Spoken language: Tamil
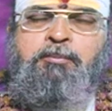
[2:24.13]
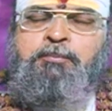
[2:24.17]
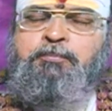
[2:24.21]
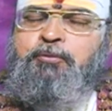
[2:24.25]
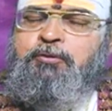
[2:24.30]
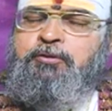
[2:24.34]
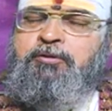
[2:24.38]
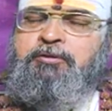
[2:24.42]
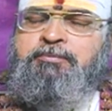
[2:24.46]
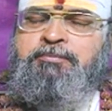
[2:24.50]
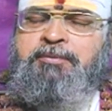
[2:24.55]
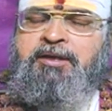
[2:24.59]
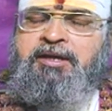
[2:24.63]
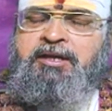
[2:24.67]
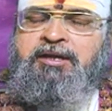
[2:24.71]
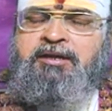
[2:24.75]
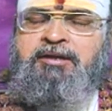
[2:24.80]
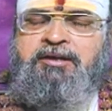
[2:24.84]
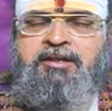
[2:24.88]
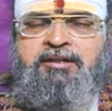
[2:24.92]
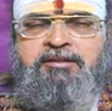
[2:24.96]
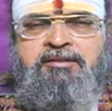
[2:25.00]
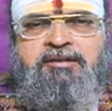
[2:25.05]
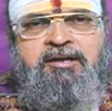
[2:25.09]
பொறுமை
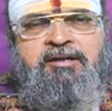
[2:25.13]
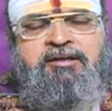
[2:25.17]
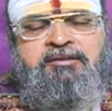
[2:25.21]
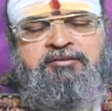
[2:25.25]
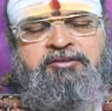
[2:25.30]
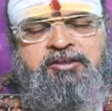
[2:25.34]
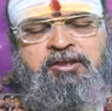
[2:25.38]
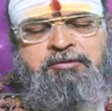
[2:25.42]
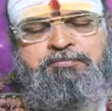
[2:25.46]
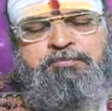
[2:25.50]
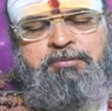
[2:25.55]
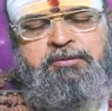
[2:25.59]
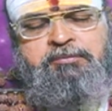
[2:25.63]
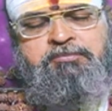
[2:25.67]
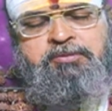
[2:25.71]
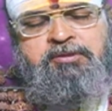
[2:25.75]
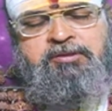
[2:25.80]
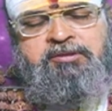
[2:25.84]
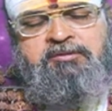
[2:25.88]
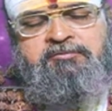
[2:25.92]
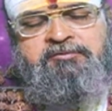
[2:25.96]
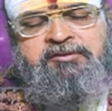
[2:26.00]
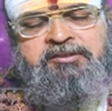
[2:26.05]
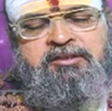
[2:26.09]
நிதானத்தை
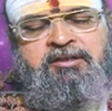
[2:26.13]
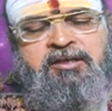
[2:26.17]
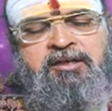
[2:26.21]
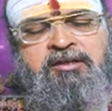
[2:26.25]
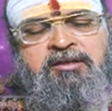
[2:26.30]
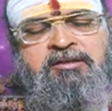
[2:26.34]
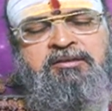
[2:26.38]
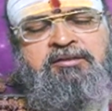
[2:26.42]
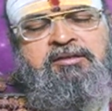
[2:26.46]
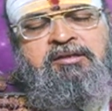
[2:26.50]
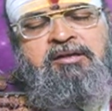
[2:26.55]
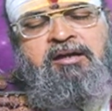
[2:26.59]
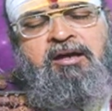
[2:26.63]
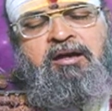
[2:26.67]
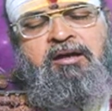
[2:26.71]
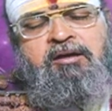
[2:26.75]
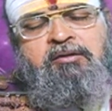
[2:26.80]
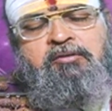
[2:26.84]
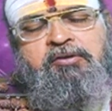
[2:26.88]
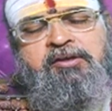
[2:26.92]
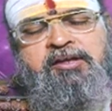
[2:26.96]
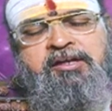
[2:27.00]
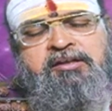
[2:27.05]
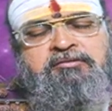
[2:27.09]
பின்பற்றுவது நல்லது
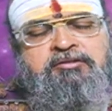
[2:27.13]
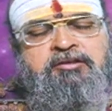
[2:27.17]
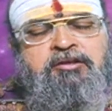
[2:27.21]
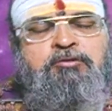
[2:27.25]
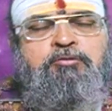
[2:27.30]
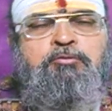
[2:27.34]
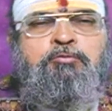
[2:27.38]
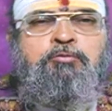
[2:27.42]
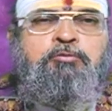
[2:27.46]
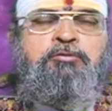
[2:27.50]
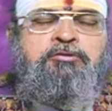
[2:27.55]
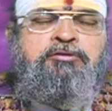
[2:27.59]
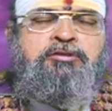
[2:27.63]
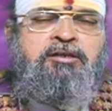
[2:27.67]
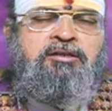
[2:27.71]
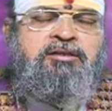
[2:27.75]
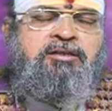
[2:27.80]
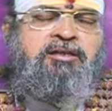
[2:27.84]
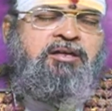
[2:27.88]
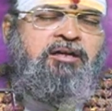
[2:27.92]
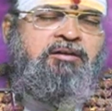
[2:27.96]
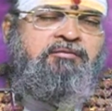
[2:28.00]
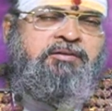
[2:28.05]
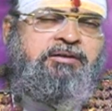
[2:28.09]
ஆரோக்கியத்தில் கூடுதல்
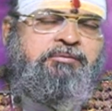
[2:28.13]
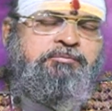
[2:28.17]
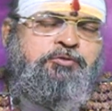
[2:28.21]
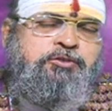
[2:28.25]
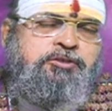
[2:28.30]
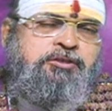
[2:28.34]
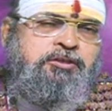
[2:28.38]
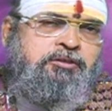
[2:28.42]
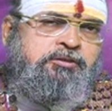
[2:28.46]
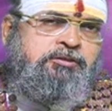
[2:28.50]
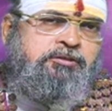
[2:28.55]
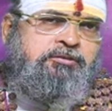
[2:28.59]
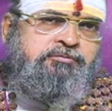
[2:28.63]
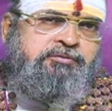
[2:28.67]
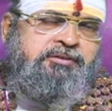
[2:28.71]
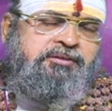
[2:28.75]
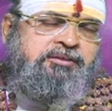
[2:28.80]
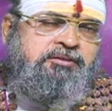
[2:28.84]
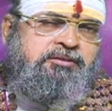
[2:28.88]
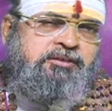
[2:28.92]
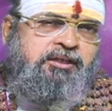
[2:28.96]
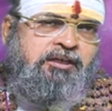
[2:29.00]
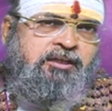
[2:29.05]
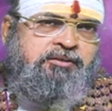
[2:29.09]
கவனம்
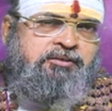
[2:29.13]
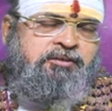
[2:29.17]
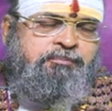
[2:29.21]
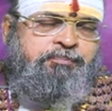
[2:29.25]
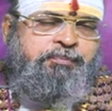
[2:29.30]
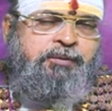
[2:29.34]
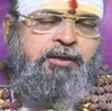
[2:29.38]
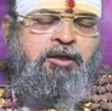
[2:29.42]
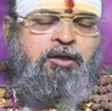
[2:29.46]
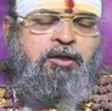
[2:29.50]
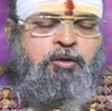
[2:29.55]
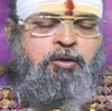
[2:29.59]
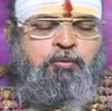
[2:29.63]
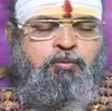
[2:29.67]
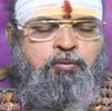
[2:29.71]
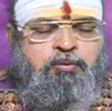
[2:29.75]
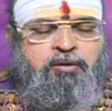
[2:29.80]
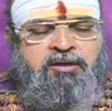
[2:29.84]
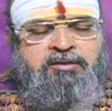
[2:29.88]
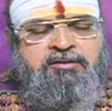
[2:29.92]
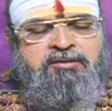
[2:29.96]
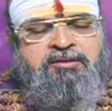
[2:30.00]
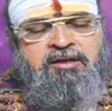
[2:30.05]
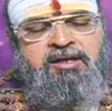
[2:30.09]
செலுத்துவது நல்லது
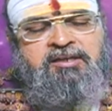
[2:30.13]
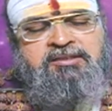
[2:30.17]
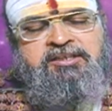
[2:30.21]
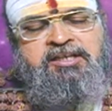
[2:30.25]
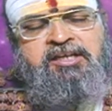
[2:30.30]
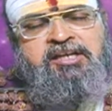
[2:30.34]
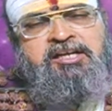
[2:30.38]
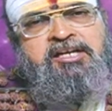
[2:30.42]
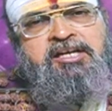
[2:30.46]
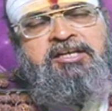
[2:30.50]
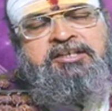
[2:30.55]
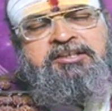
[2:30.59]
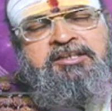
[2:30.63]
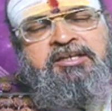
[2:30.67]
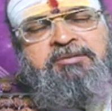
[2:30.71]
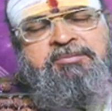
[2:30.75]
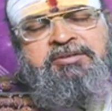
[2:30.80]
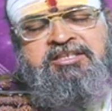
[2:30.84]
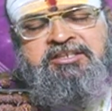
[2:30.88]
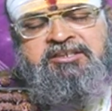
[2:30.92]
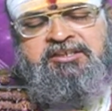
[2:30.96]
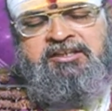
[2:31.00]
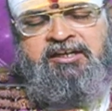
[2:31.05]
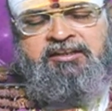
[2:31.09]
உங்களது ராசிக்கு
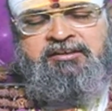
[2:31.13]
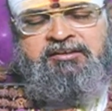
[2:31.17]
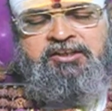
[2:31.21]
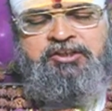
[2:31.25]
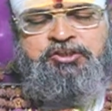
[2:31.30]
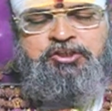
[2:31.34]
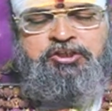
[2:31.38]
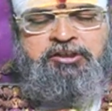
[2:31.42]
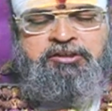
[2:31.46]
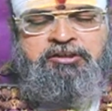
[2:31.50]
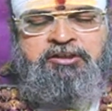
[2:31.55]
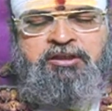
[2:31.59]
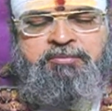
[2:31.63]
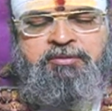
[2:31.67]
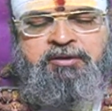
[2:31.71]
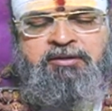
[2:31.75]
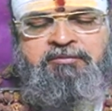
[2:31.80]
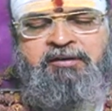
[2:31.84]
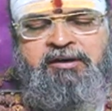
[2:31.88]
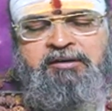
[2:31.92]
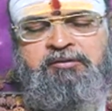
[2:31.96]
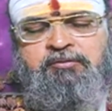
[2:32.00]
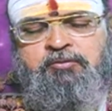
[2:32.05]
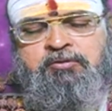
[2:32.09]
அட்டமஸ்தானத்தை சந்திர
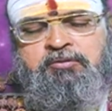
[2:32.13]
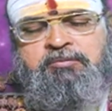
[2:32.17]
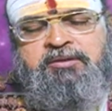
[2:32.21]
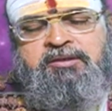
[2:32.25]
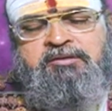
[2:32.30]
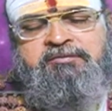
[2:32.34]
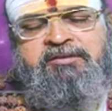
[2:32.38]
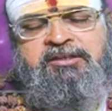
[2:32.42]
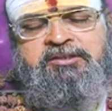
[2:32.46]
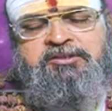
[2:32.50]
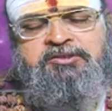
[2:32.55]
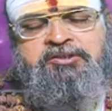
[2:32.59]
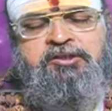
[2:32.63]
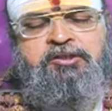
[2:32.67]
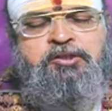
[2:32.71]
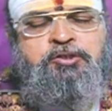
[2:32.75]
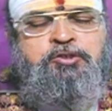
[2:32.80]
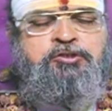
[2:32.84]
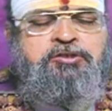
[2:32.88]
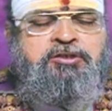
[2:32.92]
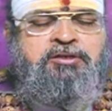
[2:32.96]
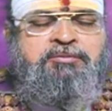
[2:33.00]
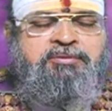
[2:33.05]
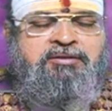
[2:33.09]
பகவான் குரு பகவான்
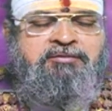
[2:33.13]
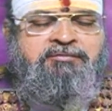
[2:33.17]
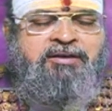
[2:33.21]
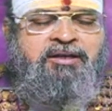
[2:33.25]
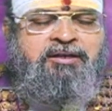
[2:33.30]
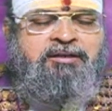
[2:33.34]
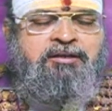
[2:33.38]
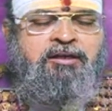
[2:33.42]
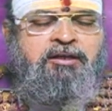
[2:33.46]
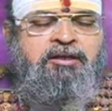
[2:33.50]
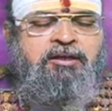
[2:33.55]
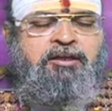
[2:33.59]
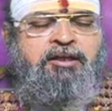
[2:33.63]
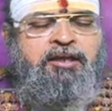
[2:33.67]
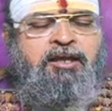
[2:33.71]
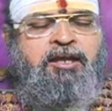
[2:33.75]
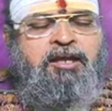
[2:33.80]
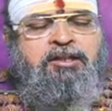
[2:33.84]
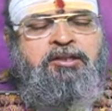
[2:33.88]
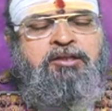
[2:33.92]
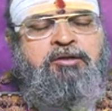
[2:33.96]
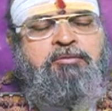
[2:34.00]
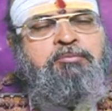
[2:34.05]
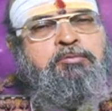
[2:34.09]
சனீஸ்வர பகவான்
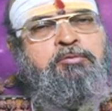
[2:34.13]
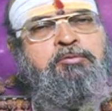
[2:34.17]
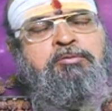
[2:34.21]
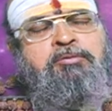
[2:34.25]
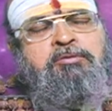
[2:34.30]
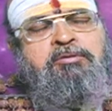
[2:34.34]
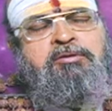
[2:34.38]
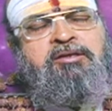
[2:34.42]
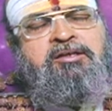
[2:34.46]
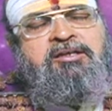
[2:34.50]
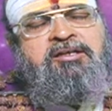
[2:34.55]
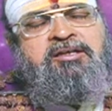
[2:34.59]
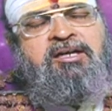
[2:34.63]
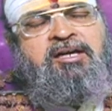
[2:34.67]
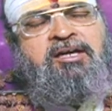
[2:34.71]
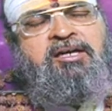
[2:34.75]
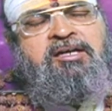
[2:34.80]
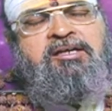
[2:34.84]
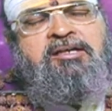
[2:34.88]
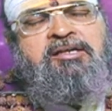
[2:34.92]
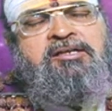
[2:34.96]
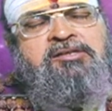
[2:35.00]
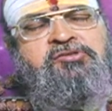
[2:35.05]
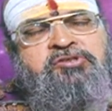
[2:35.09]
இந்த மூன்று
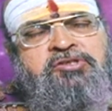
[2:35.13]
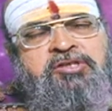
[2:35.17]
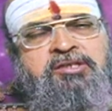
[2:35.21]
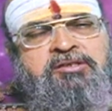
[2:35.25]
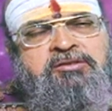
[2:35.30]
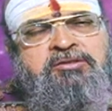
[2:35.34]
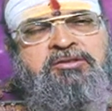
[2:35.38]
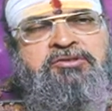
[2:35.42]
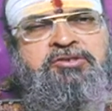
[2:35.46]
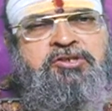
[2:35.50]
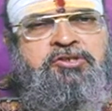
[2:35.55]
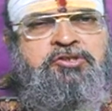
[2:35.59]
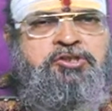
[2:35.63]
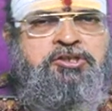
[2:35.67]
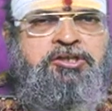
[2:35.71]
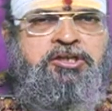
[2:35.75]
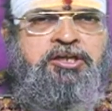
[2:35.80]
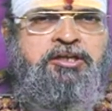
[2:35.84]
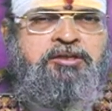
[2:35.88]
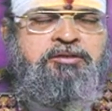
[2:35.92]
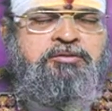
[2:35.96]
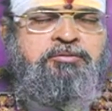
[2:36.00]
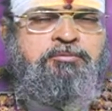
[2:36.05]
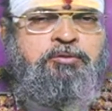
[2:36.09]
கிரகங்கள் சேர்ந்து
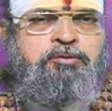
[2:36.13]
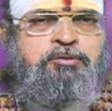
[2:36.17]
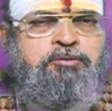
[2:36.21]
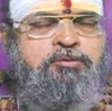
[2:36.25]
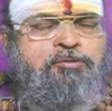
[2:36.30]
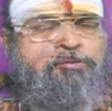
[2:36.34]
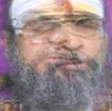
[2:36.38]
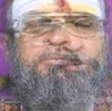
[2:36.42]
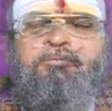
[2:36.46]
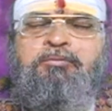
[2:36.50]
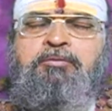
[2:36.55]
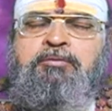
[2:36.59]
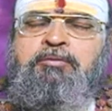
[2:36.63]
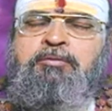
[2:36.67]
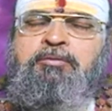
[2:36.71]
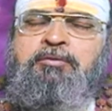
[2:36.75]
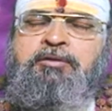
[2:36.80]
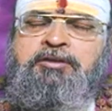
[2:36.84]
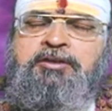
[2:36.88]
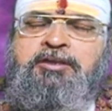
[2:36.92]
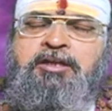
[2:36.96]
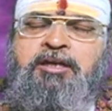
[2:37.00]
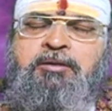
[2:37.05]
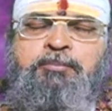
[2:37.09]
சஞ்சரிக்கும் பொழுது
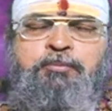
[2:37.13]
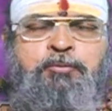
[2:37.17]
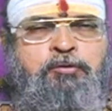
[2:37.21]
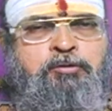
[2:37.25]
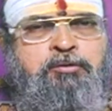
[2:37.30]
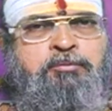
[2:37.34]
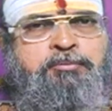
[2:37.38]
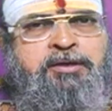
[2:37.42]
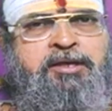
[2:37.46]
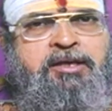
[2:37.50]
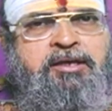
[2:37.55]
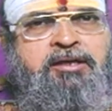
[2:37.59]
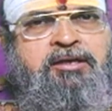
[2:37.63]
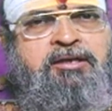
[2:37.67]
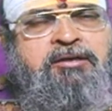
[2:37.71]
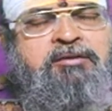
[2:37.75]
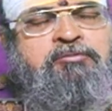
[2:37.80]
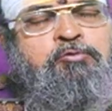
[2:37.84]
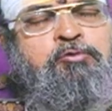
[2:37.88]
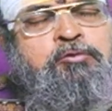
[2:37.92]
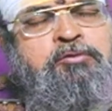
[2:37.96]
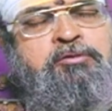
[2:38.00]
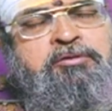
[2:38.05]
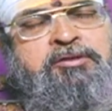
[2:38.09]
கூடுதல் பொறுமை
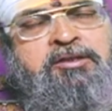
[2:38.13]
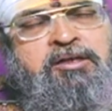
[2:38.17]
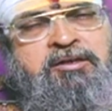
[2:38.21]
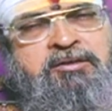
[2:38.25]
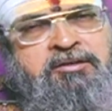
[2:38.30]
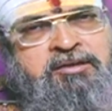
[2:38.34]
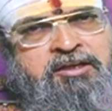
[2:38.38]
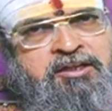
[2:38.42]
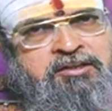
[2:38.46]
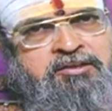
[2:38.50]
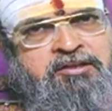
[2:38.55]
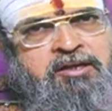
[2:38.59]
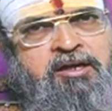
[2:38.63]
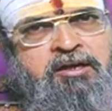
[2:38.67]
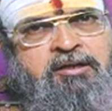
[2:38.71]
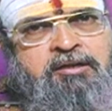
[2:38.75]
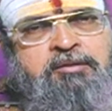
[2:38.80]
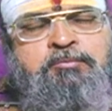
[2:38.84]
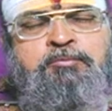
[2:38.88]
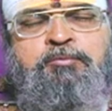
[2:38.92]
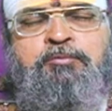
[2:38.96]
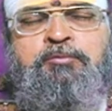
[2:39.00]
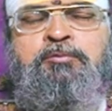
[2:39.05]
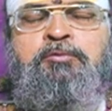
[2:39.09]
கூடுதல்
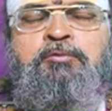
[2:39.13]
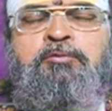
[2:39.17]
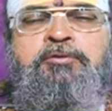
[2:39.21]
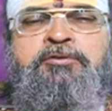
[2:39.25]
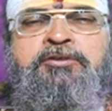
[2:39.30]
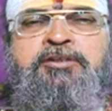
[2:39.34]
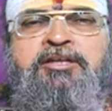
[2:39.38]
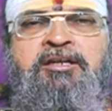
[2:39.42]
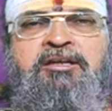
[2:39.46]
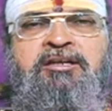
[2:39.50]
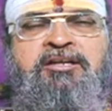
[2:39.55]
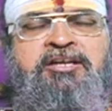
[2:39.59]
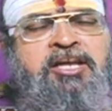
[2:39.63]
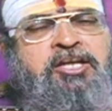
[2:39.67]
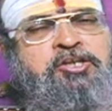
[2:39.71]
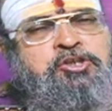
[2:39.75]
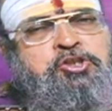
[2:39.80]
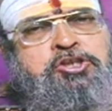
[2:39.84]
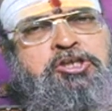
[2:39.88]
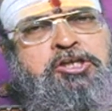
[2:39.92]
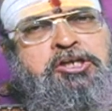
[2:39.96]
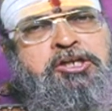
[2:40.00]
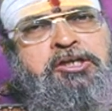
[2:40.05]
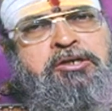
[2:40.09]
நிதானம் கூடுதல்
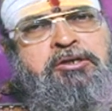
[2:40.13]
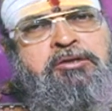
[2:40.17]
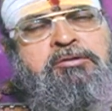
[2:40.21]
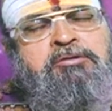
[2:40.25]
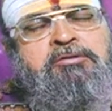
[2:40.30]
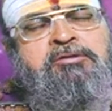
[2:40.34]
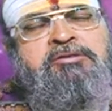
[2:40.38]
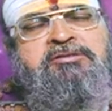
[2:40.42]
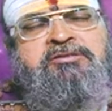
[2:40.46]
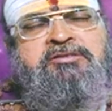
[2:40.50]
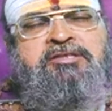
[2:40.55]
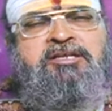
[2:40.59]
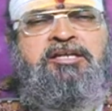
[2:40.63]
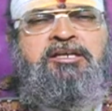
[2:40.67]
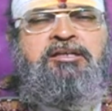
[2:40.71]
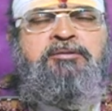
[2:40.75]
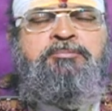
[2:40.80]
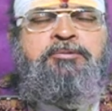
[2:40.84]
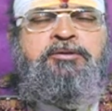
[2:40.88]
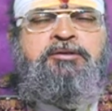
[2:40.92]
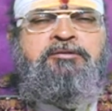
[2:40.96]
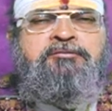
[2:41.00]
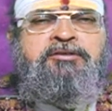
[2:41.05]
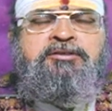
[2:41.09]
எச்சரிக்கையோடு
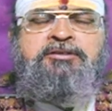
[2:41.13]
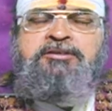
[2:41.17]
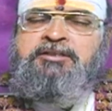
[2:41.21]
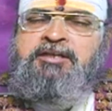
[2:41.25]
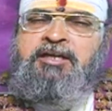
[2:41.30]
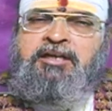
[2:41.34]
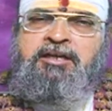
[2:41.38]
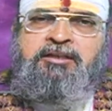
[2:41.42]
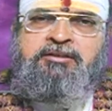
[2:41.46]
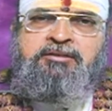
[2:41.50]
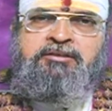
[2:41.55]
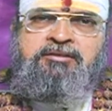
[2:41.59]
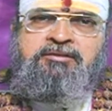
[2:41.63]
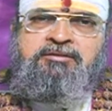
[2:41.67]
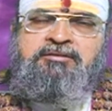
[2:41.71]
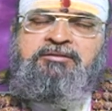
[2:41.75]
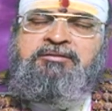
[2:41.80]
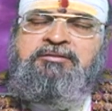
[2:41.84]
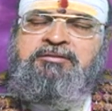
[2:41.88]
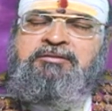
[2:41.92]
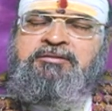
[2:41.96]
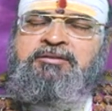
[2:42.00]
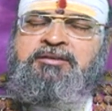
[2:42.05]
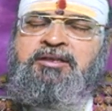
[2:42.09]
செயல்படுவது நல்லது
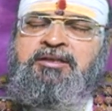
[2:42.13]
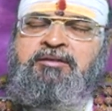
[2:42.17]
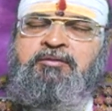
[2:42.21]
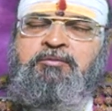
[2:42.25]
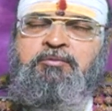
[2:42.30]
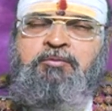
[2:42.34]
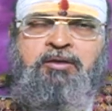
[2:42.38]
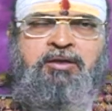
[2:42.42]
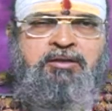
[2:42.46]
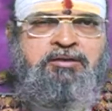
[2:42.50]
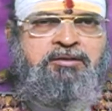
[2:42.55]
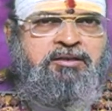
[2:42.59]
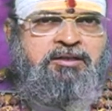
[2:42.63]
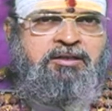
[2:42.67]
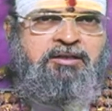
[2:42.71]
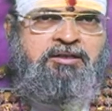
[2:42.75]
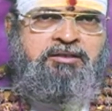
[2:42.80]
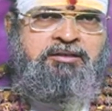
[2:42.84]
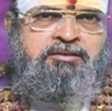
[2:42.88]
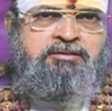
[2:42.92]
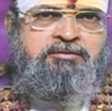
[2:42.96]
வாழ்த்துக்கள்